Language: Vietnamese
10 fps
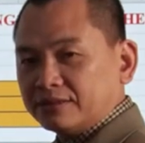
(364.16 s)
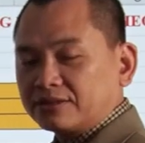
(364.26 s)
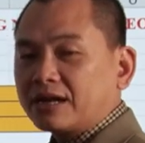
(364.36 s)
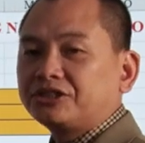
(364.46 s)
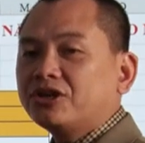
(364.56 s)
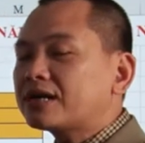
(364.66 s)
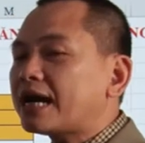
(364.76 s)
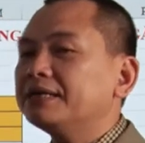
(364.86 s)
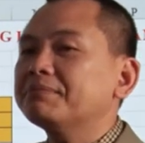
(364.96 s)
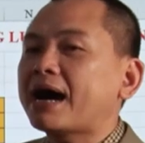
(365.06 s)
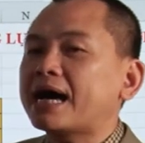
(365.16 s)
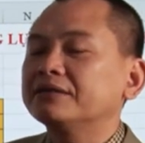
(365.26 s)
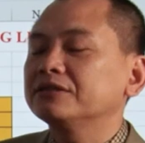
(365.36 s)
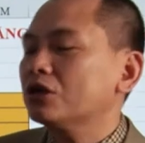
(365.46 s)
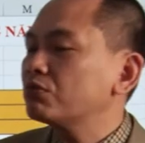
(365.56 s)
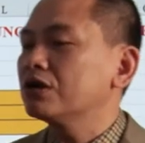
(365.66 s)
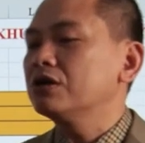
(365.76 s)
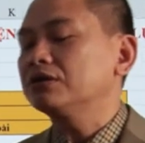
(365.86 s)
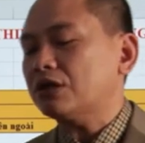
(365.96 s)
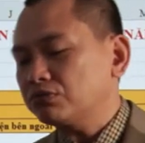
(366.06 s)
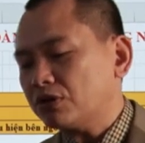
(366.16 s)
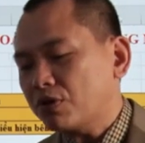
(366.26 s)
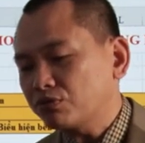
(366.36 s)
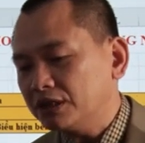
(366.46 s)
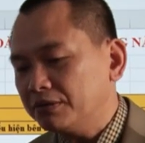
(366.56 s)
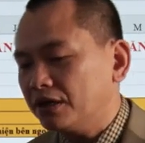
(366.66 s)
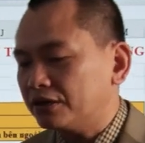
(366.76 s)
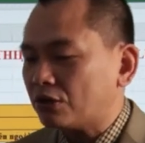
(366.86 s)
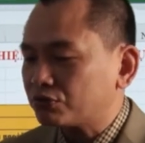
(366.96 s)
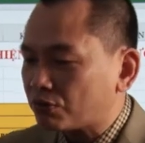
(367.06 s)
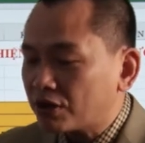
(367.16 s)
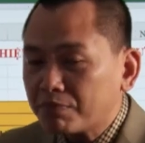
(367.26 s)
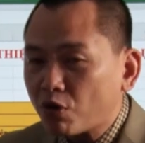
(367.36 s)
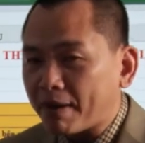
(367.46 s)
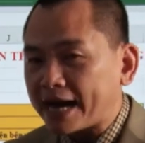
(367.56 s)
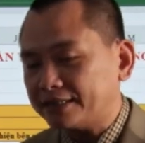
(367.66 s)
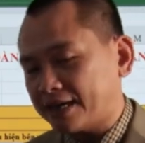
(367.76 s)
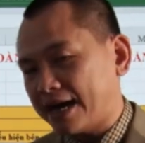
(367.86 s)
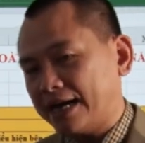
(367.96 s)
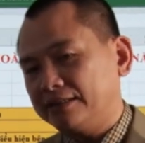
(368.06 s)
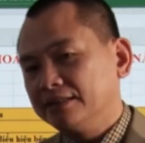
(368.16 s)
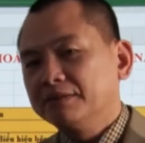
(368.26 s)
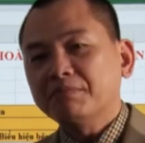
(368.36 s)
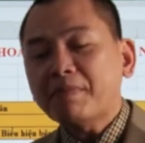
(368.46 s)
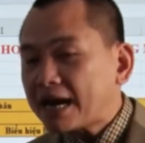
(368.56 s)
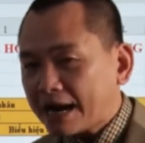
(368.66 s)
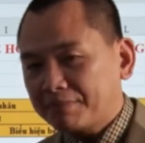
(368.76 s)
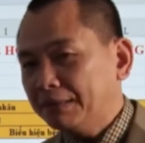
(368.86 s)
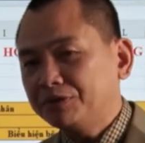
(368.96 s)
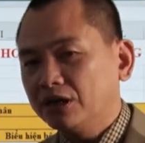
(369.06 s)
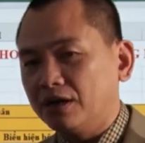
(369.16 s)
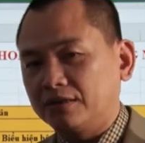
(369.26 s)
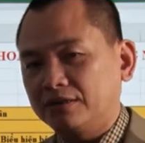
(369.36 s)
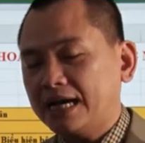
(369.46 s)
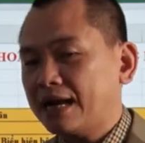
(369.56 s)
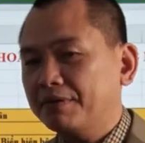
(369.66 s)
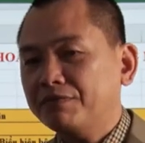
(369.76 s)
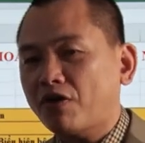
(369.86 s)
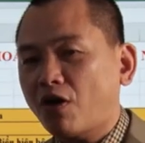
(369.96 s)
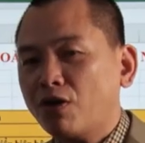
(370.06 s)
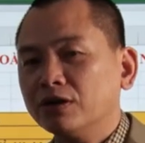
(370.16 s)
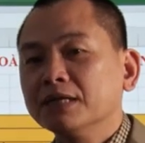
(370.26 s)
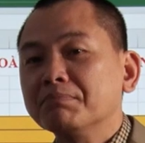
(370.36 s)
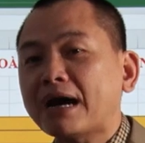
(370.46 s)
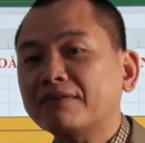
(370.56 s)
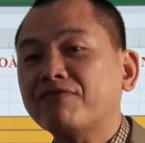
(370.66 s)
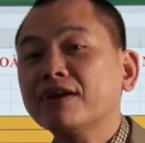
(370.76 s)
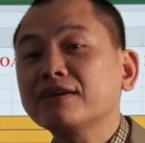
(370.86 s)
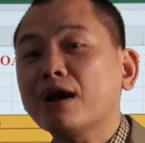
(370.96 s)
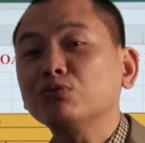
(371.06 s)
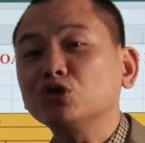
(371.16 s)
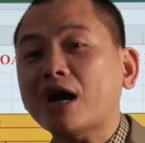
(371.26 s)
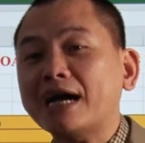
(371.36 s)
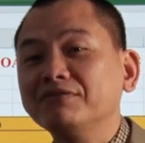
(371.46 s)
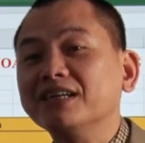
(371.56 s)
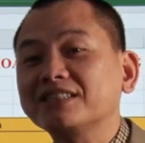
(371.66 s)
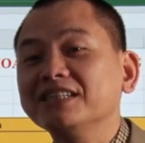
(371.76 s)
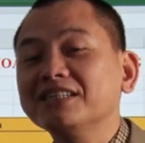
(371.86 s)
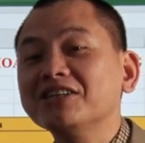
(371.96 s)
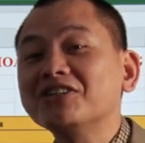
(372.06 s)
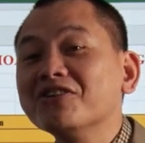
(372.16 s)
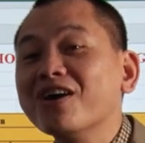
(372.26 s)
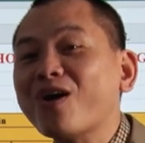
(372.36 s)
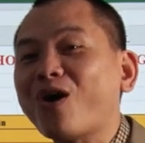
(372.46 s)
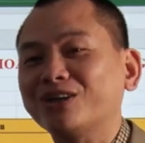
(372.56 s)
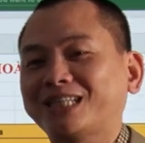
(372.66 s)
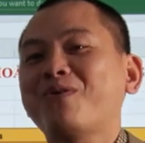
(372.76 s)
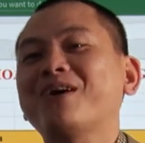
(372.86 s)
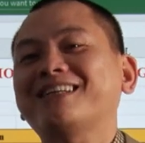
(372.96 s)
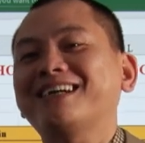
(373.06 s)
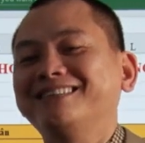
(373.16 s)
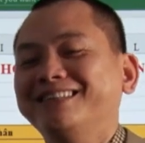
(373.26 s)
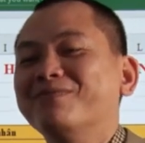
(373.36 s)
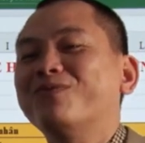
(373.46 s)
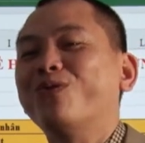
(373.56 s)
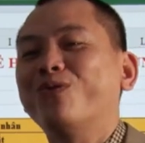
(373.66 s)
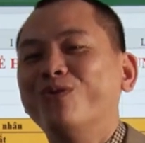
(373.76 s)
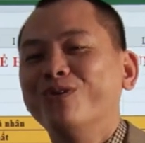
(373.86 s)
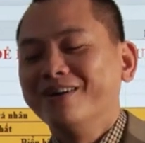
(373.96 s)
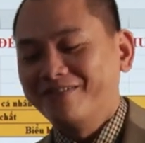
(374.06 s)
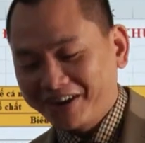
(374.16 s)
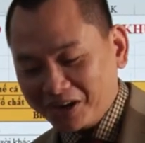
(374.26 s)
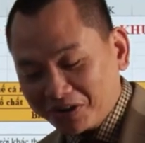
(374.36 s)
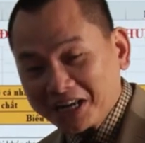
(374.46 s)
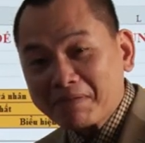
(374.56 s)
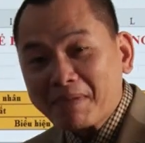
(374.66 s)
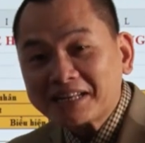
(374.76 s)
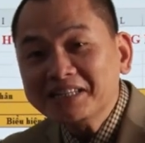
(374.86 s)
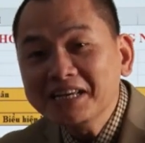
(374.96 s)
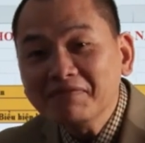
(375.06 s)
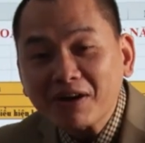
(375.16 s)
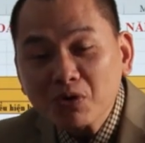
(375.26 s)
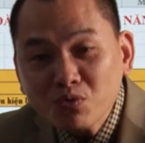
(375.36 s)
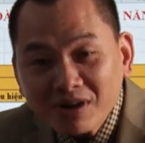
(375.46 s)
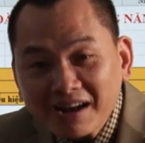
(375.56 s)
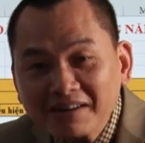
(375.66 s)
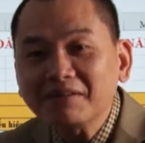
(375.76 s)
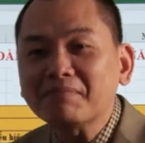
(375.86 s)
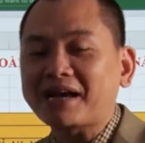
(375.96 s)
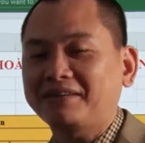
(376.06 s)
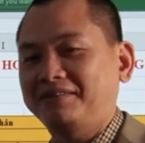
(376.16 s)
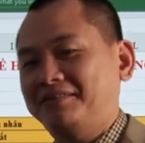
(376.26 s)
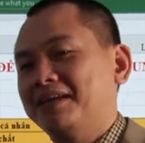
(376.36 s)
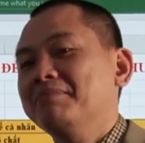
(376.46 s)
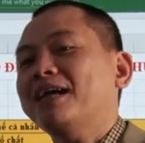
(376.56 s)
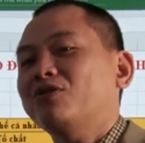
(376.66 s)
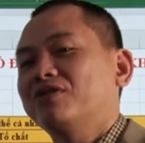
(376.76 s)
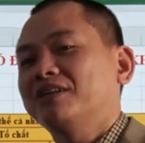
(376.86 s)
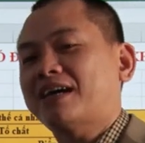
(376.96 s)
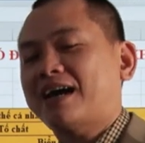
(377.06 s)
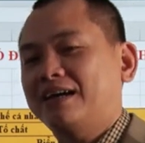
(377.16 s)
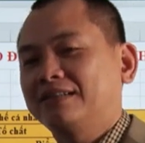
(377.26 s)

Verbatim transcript: Tức là trước nay bạn trong công ty, trong lớp của bạn chẳng hạn, mà bạn làm lớp trưởng hay làm lớp phó, bạn phân công cho ai việc gì thì thường họ sẽ hoàn thành nhiệm vụ. Vậy có nghĩa là bạn nhìn vào đúng năng lực mạnh, thế mạnh của người ta.